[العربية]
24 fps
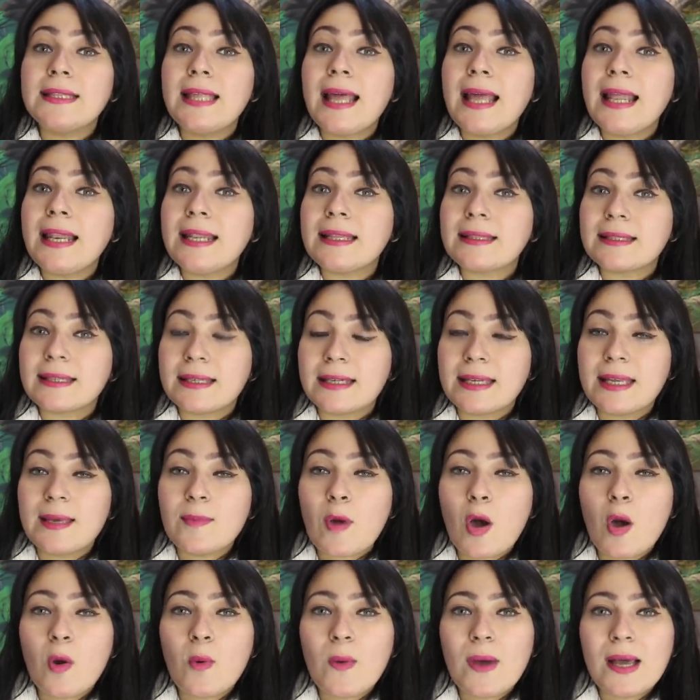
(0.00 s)
تالت
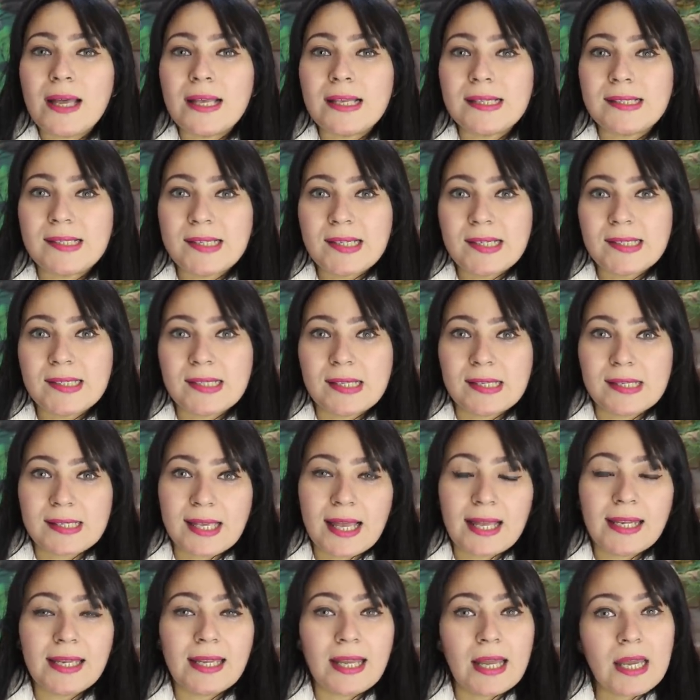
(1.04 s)
كريم هو ازيس
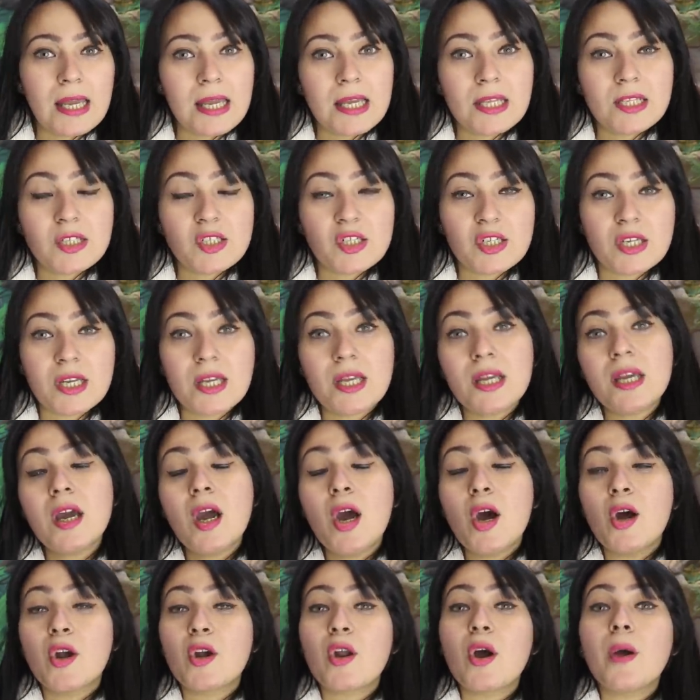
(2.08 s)
سكاليا اي اتش اي
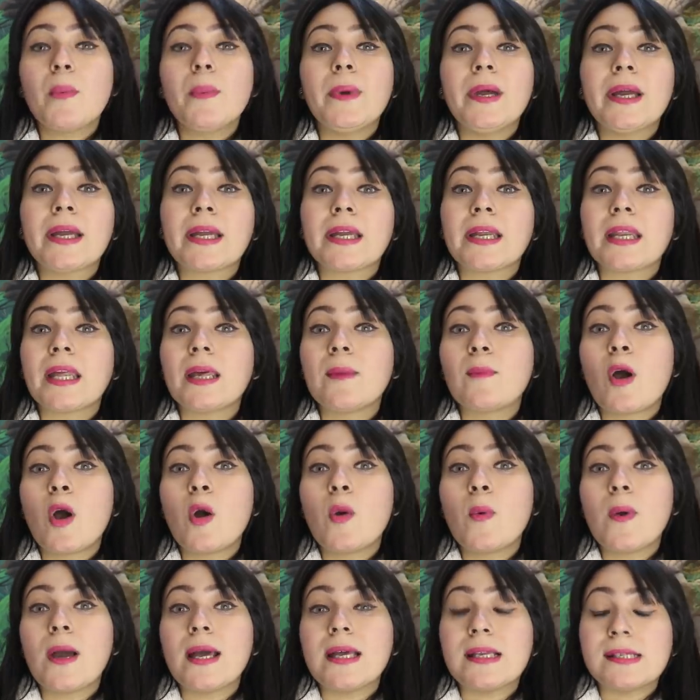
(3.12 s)
رابع كريم
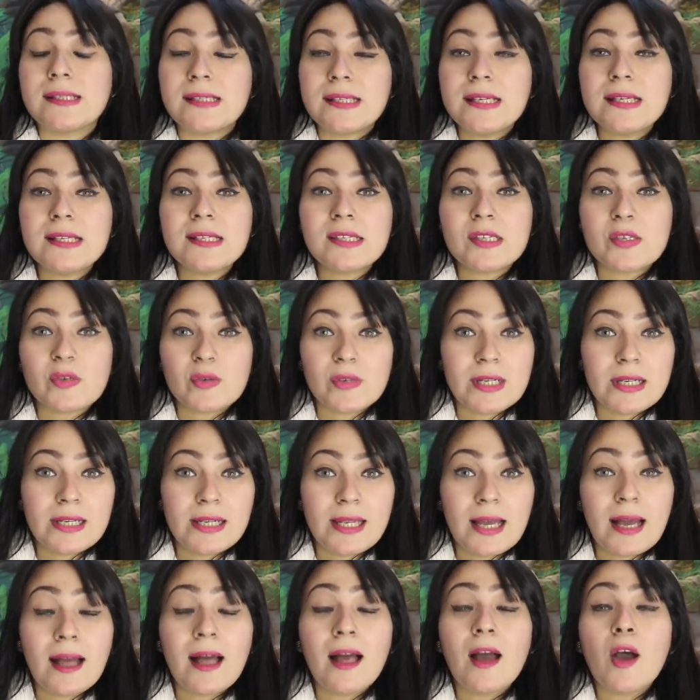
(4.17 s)
هو ازيس
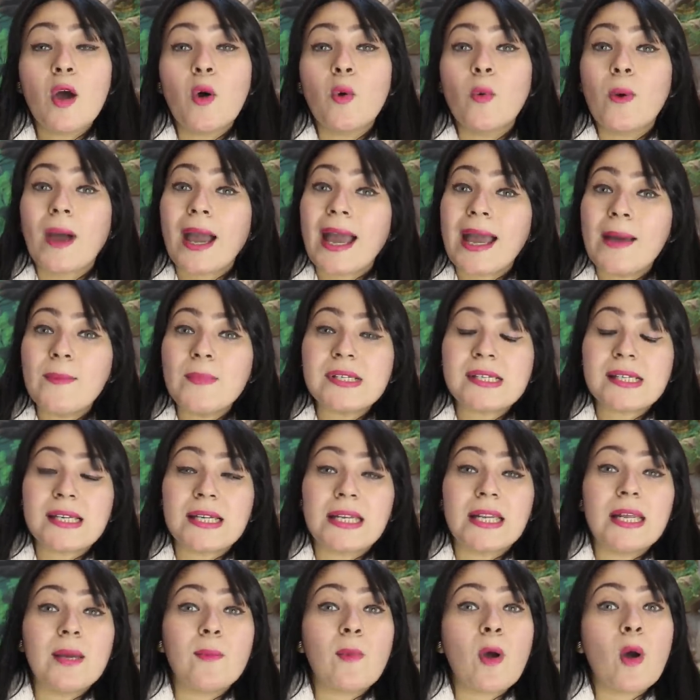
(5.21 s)
يوريليا وخامس
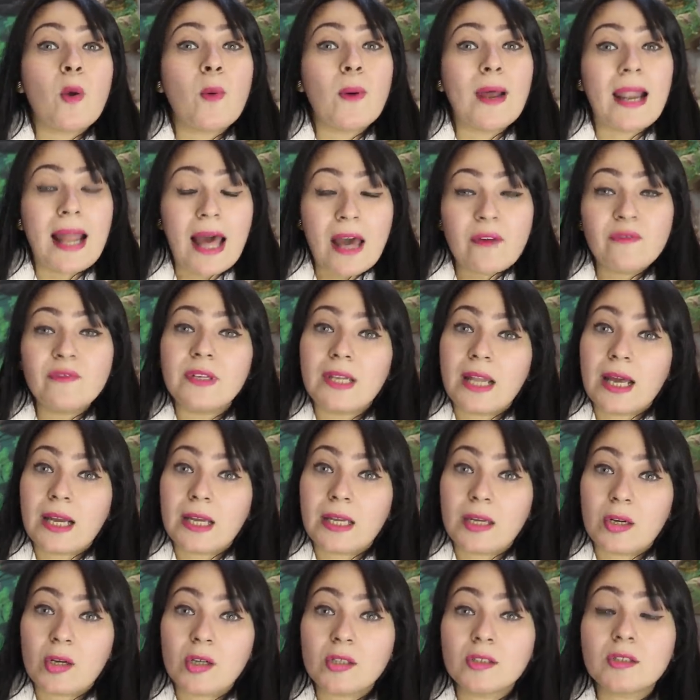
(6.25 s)
كريم هو الافن
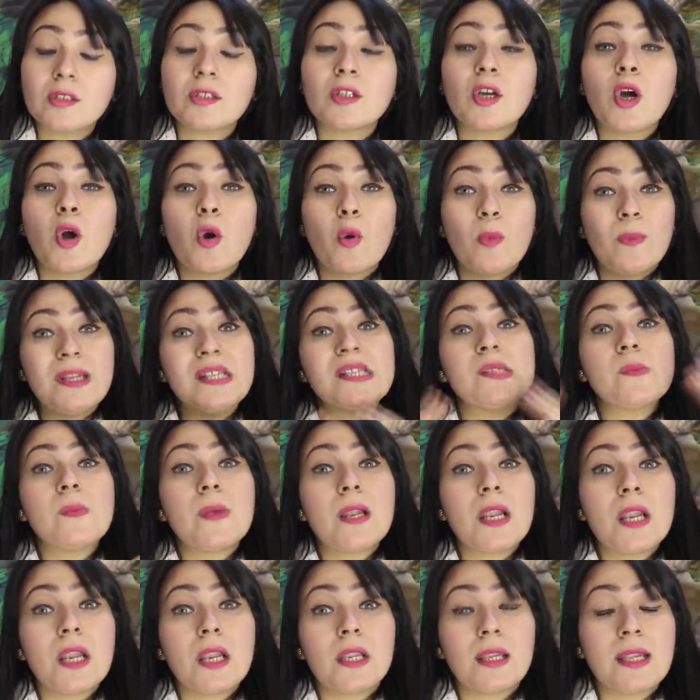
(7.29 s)
اكيرا السكريات
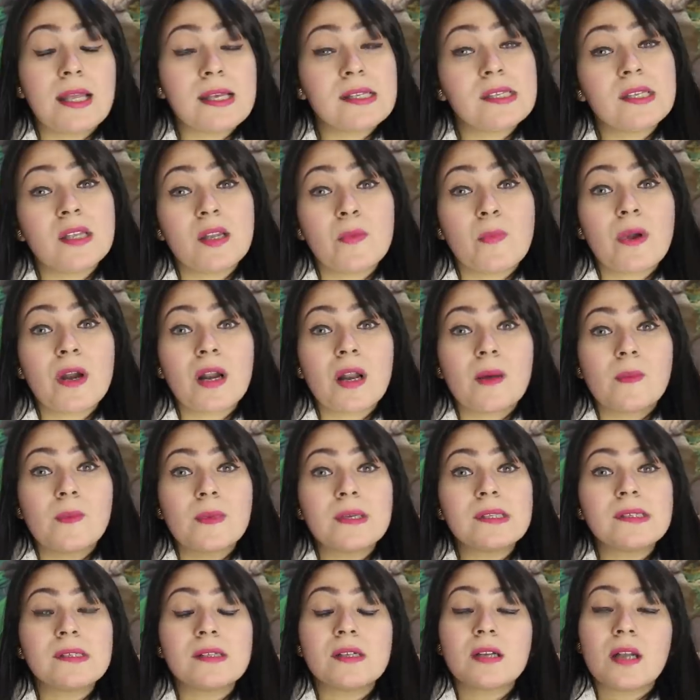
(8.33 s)
وبالنسبه للناس اللي بره
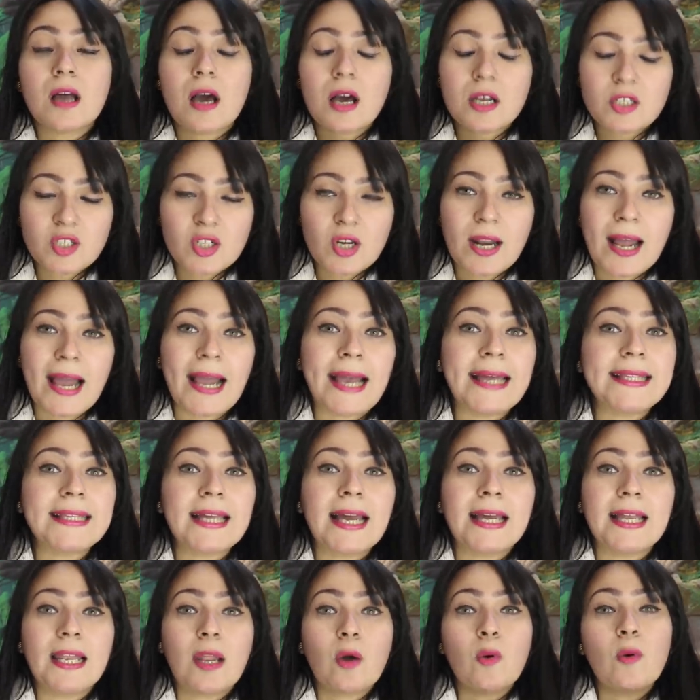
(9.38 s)
مصر اشهر
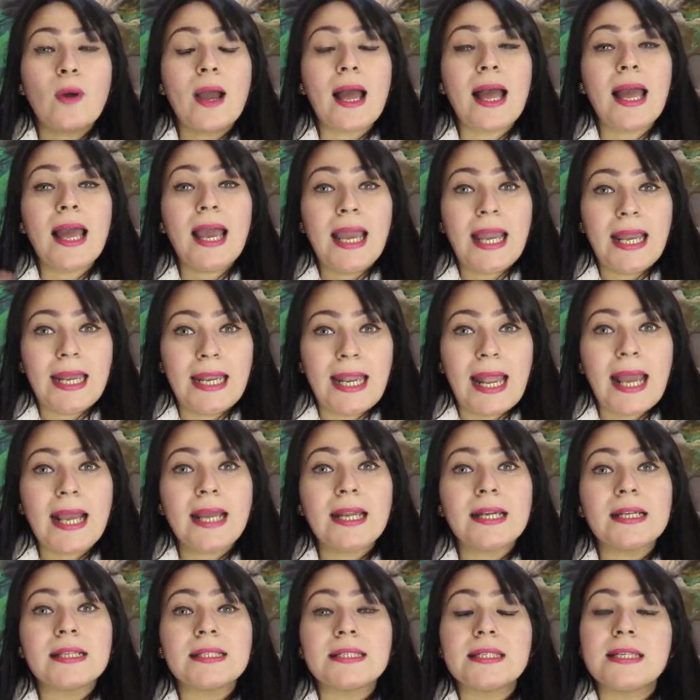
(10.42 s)
حاجات هيلاقوها
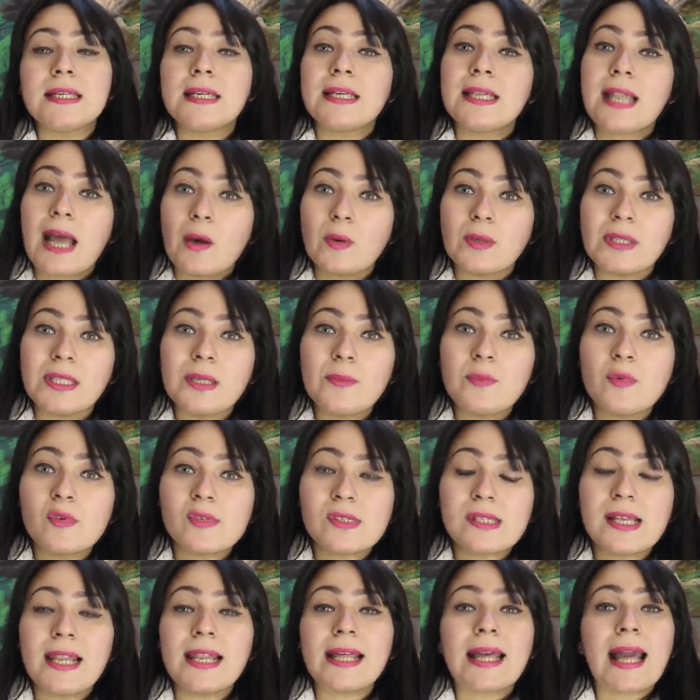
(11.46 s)
الاكريتين او
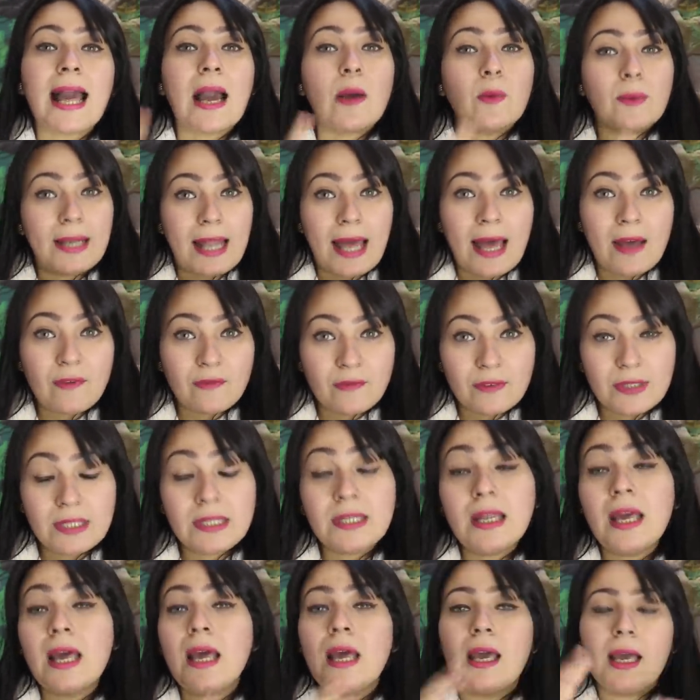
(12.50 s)
الدبروساليك او
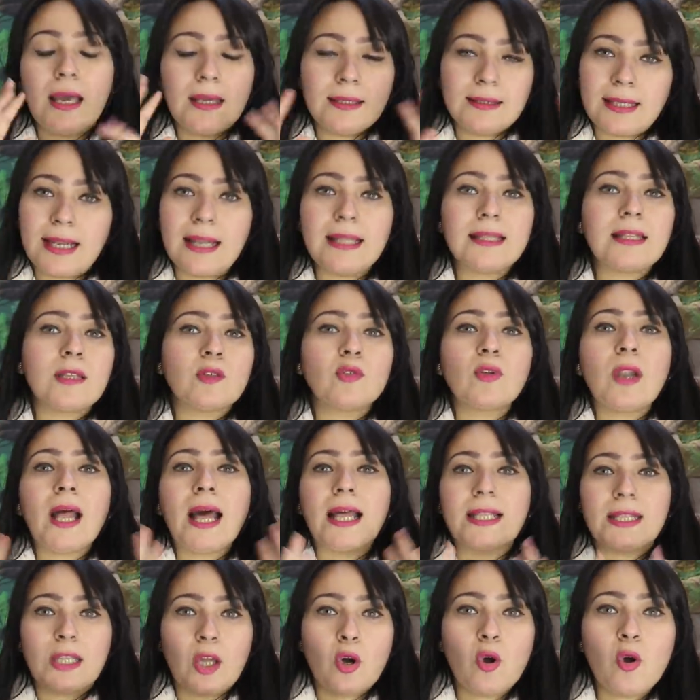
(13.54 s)
الافن الثلاثه دول
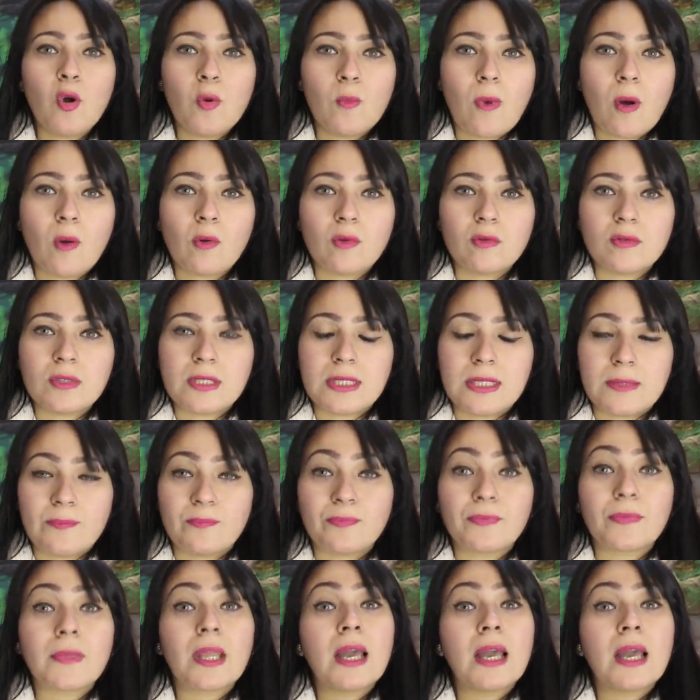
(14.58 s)
هتلاقوهم موجودين